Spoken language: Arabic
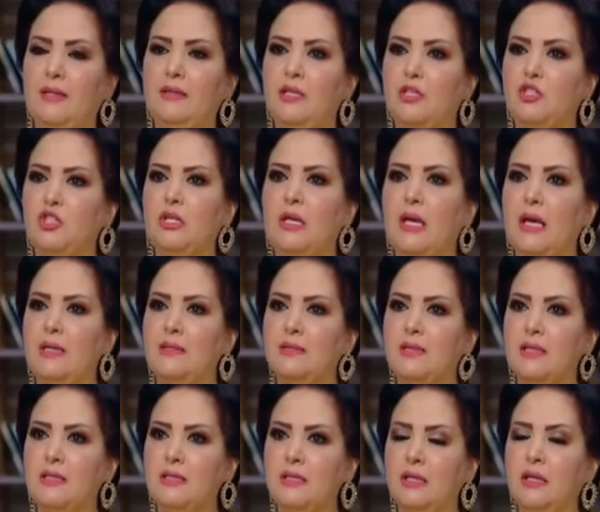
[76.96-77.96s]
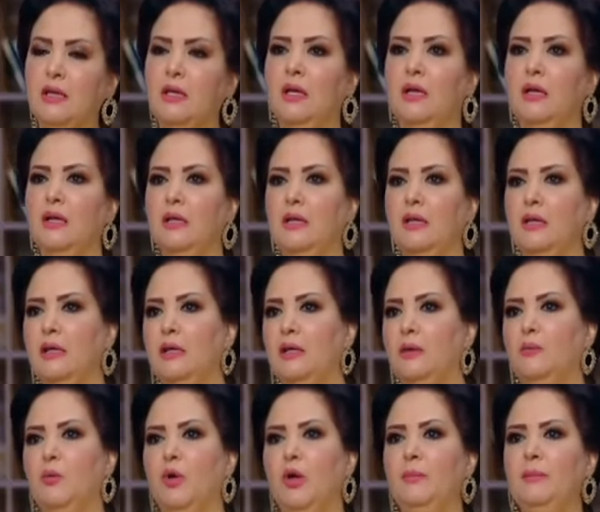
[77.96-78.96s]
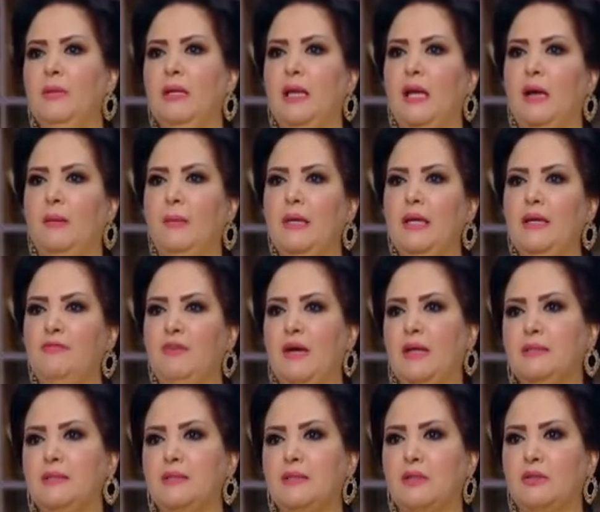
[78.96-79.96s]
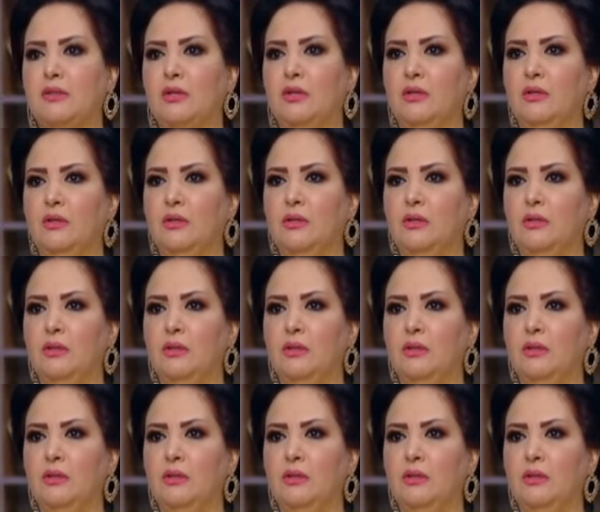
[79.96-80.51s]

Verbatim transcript: ده شيء اساسي طبعا آه مهم للعمليه في حد ذاتها نجاح